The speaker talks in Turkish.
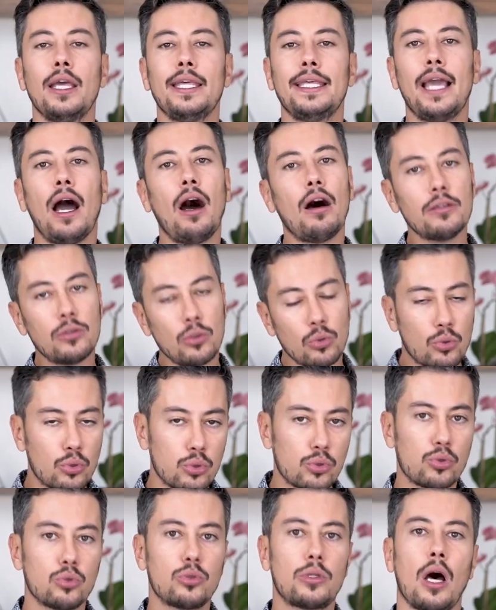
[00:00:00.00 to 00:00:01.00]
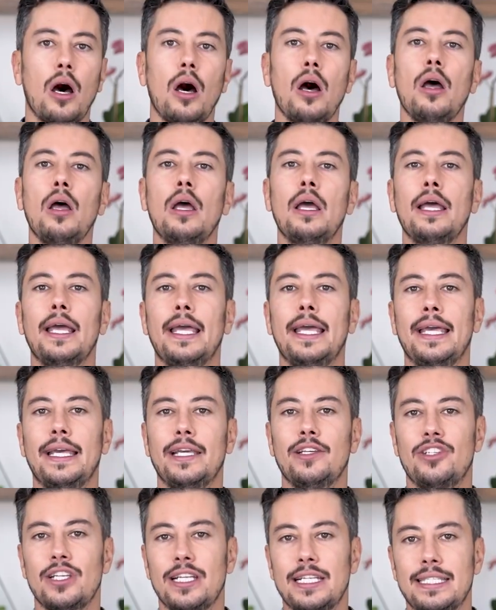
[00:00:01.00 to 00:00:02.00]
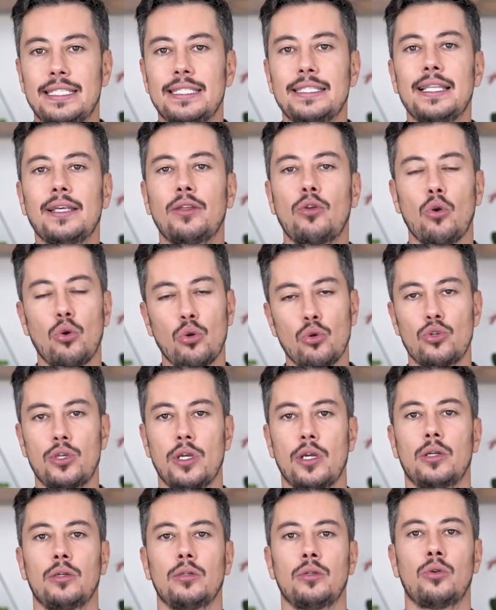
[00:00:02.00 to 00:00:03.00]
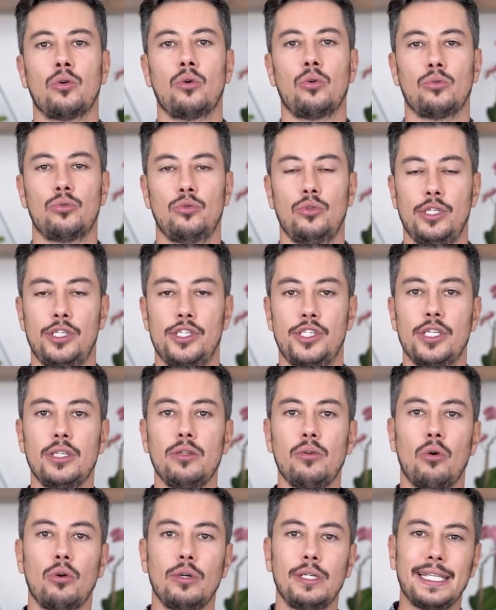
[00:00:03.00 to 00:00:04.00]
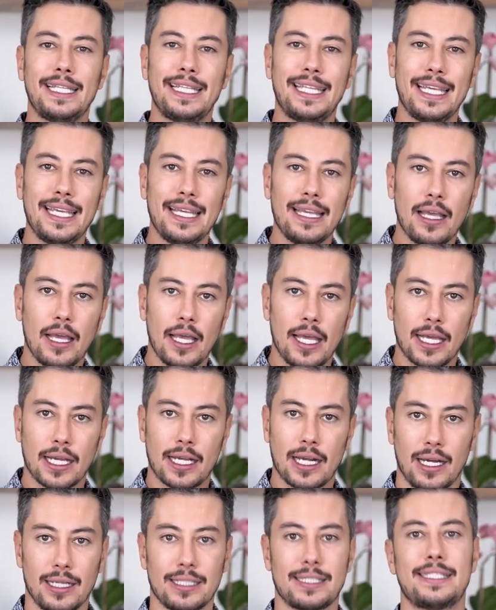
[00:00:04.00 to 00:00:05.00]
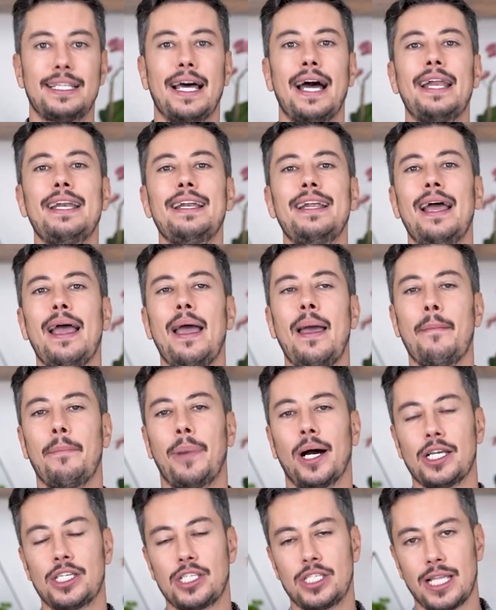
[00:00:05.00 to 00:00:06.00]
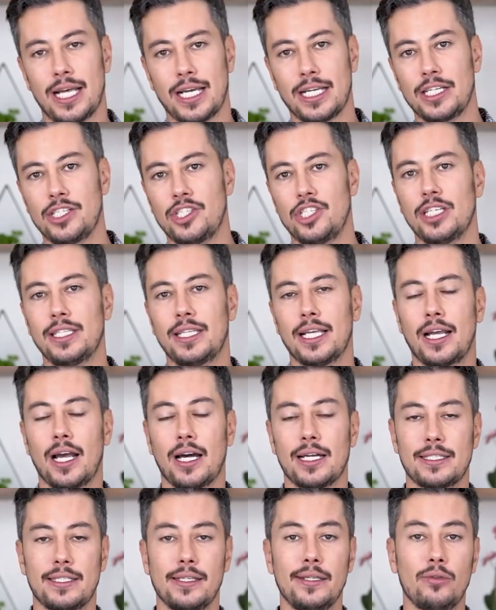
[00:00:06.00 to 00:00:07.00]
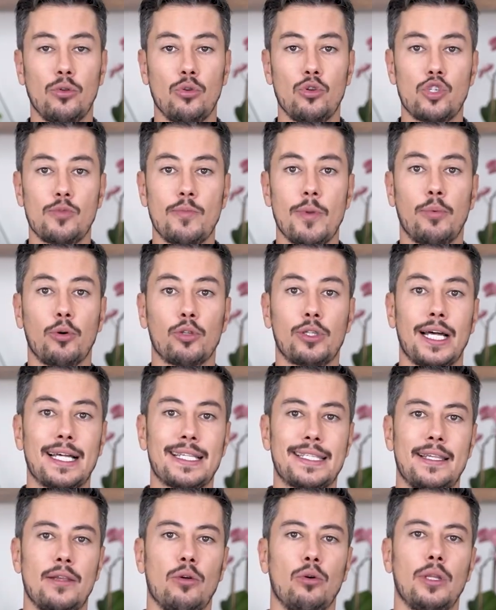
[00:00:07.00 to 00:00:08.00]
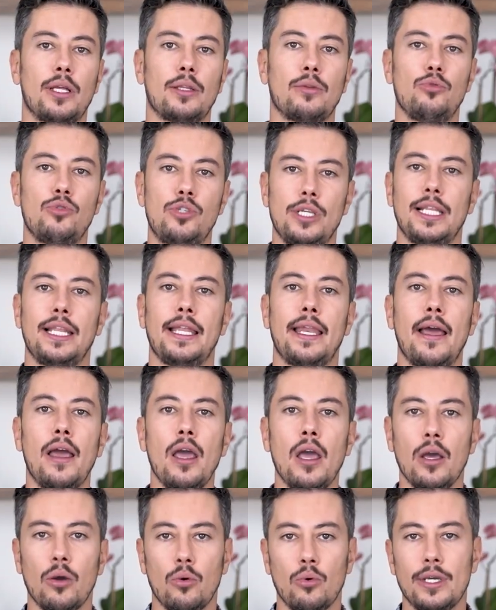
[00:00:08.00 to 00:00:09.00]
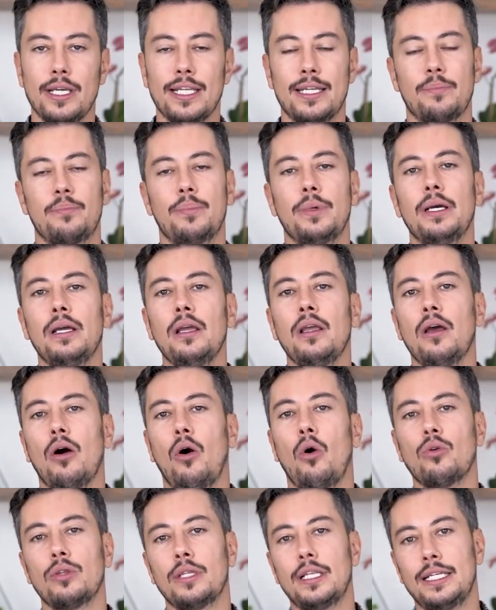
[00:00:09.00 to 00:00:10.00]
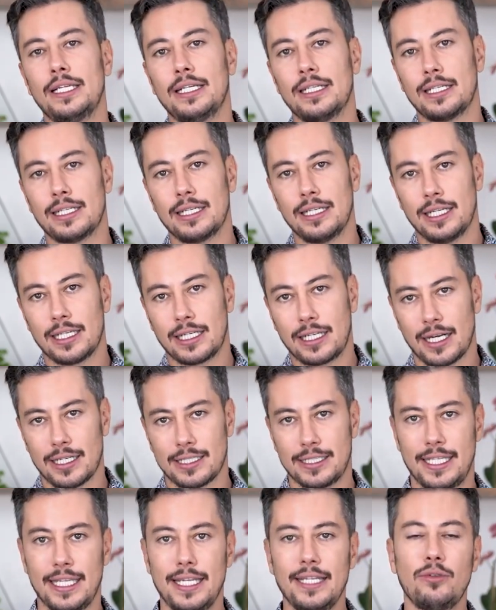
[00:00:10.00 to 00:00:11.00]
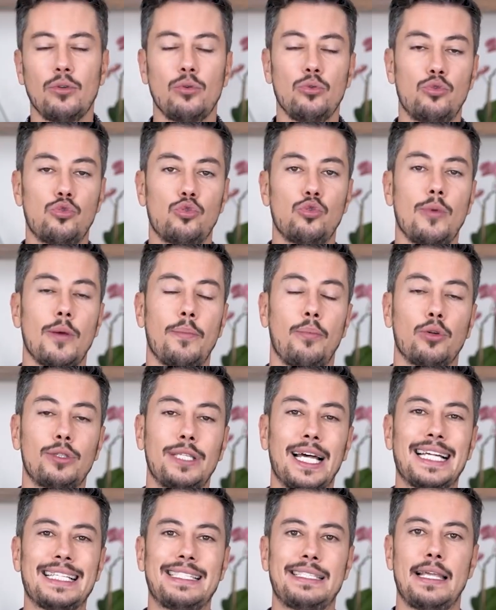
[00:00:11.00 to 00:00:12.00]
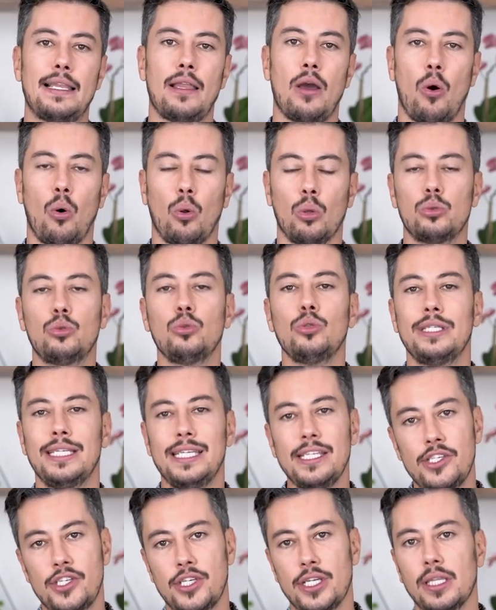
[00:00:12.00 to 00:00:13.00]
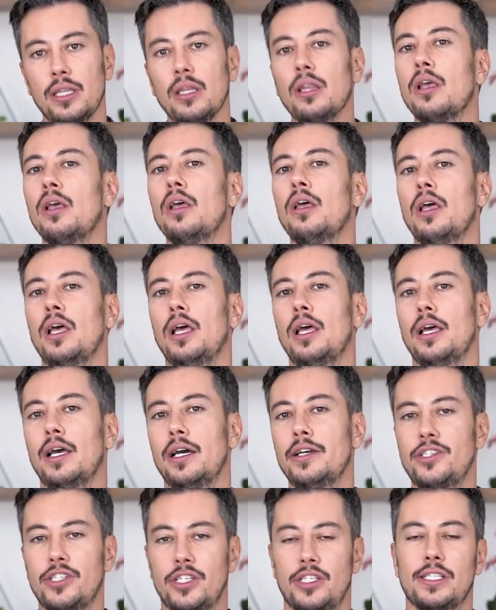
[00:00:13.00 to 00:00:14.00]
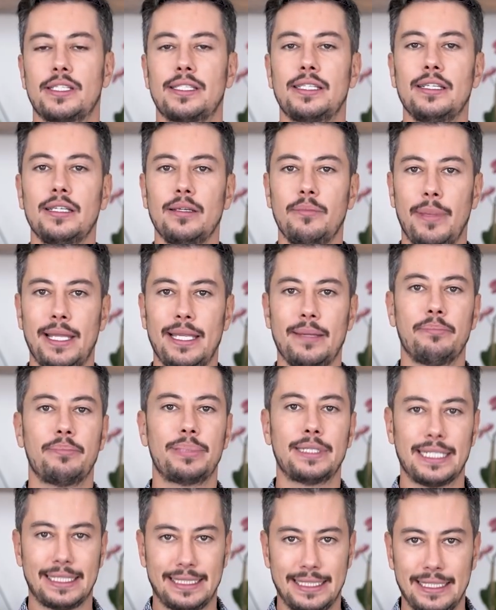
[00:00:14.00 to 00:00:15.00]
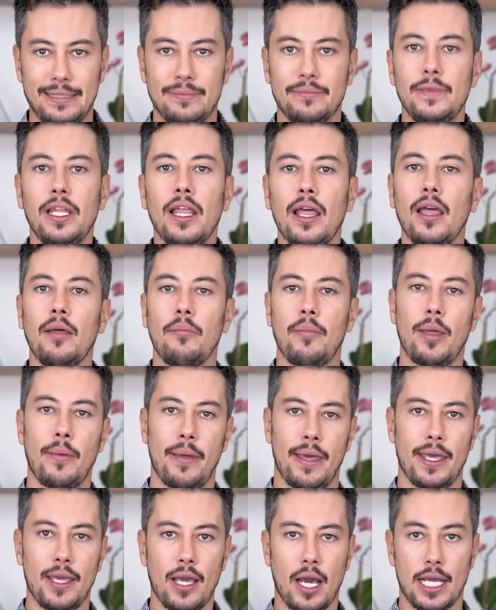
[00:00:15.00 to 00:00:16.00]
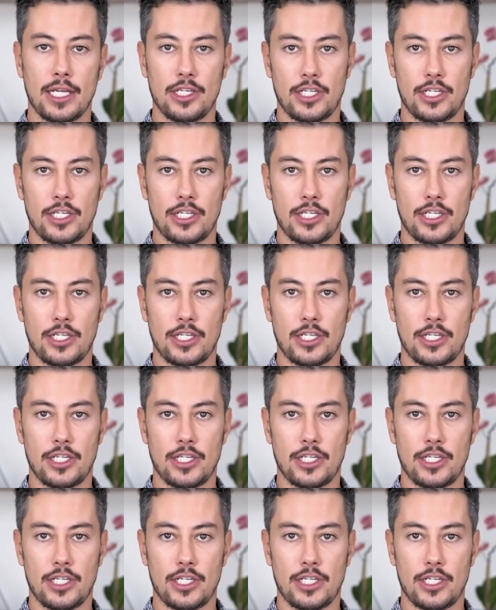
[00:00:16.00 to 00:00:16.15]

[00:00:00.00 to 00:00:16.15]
Yağ dokusu da e, içerisinde kök hücreler olduğu için oradaki e, kanser başlangıcı ya da kansere dönüşme potansiyeli olan hücreleri uyarıp onları e, kansere dönüştürme potansiyeli olduğu için e, açıkçası benim pratiğimde memeye yağ